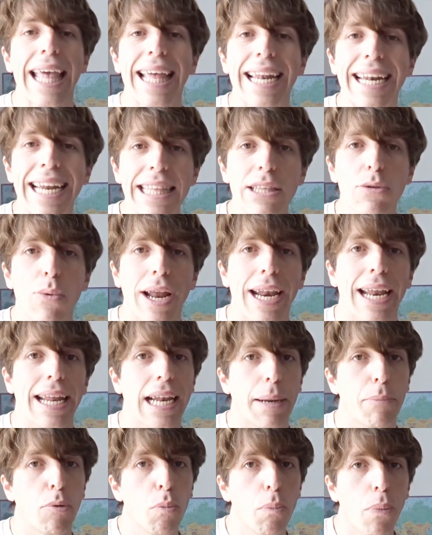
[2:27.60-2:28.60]
L'étoile
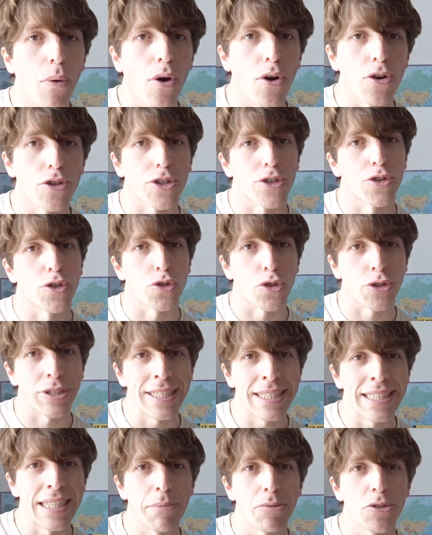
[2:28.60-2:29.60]
la plus proche de notre
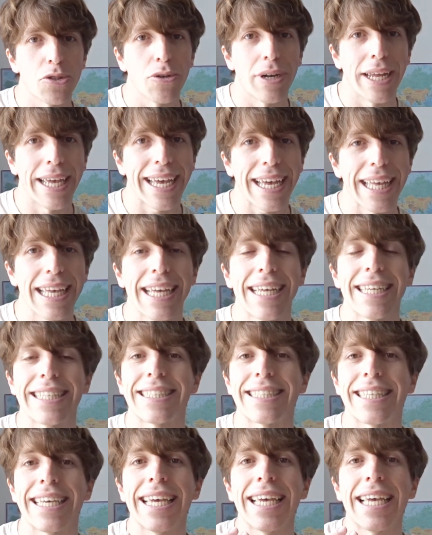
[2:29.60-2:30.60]
système solaire,
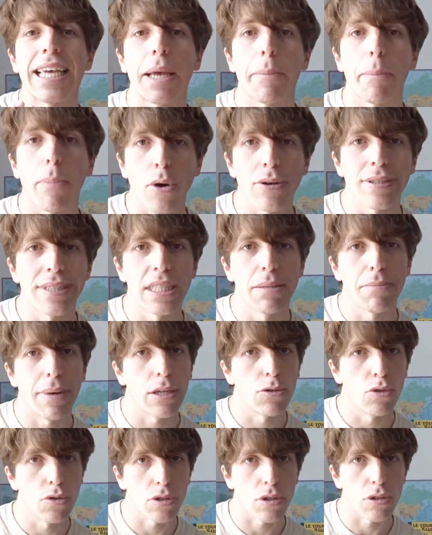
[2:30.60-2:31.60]
c'est Proxima
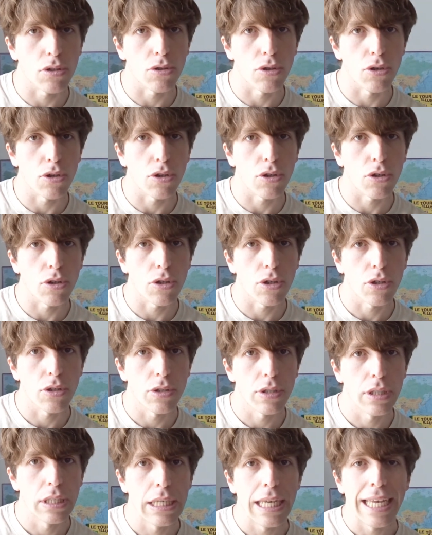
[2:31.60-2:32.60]
du Centaure.
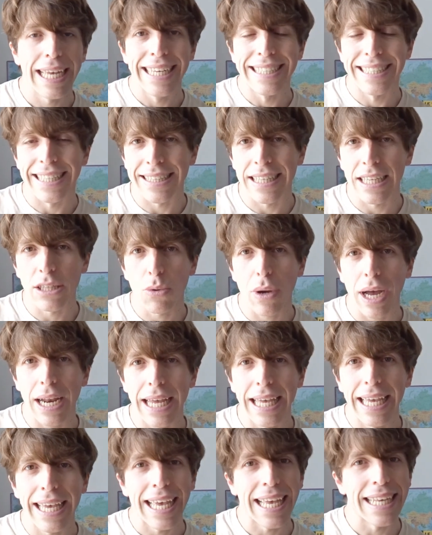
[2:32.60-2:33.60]
Cette
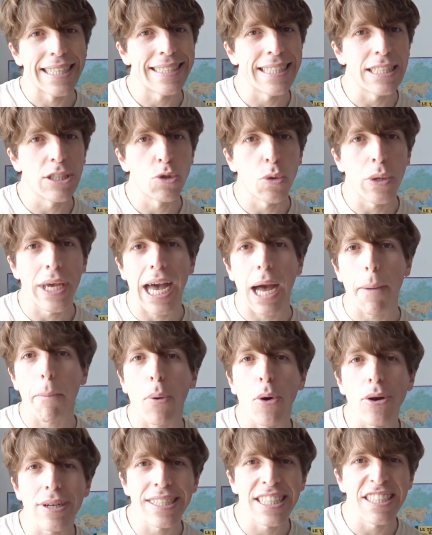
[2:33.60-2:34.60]
étoile est située à
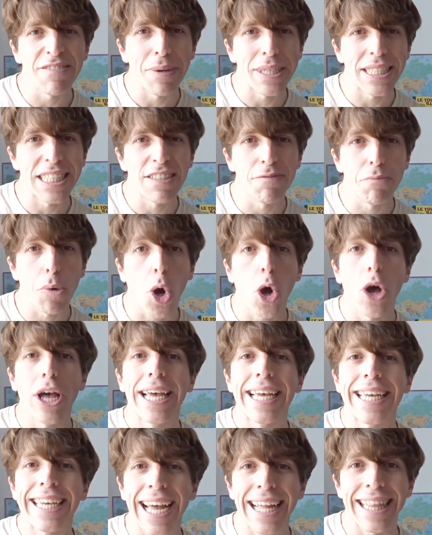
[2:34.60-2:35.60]
approximativement
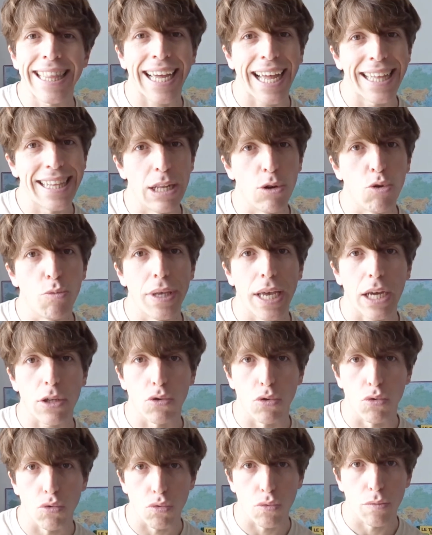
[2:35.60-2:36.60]
4 années-lumière
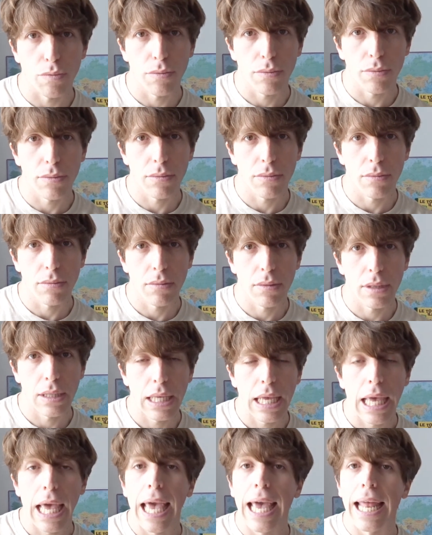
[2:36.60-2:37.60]
de nous.
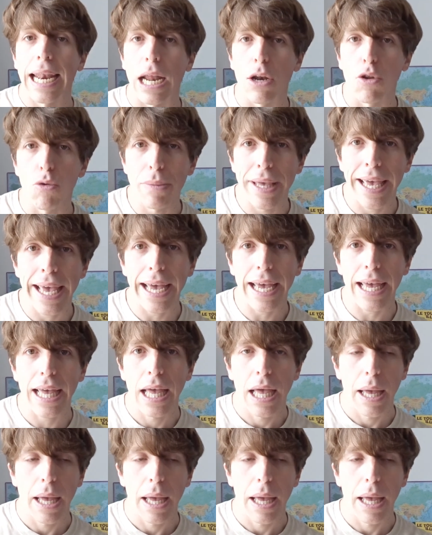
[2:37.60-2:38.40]
La lumière...